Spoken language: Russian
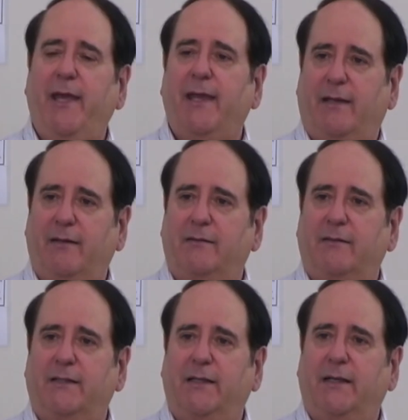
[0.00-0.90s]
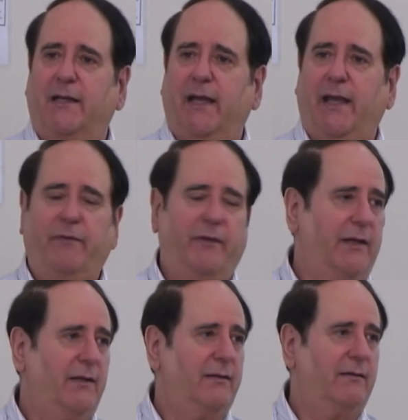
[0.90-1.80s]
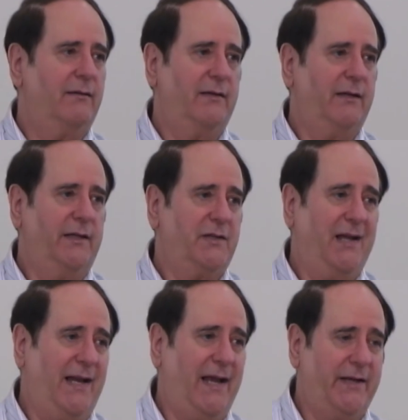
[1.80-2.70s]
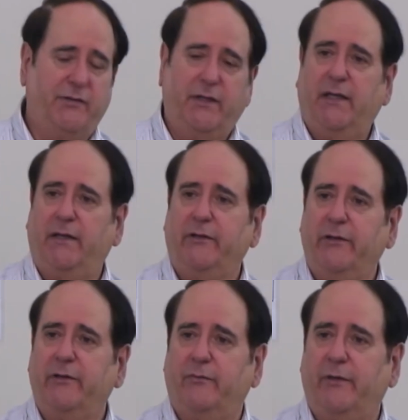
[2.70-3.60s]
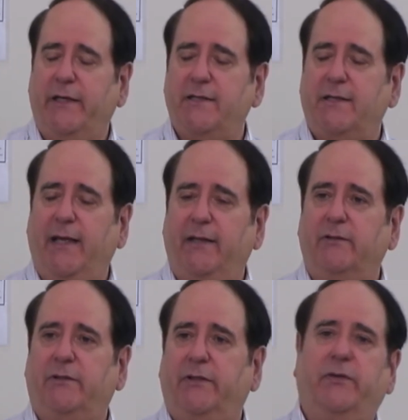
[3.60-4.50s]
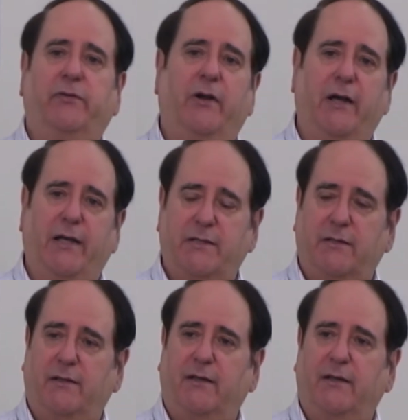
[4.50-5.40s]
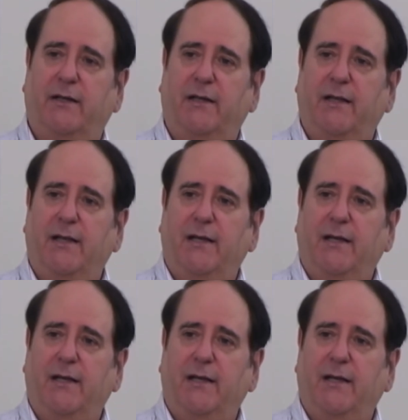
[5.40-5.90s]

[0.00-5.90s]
по поводу боли, и что ему будет совсем не больно, когда он будет прибиваем ко кресту.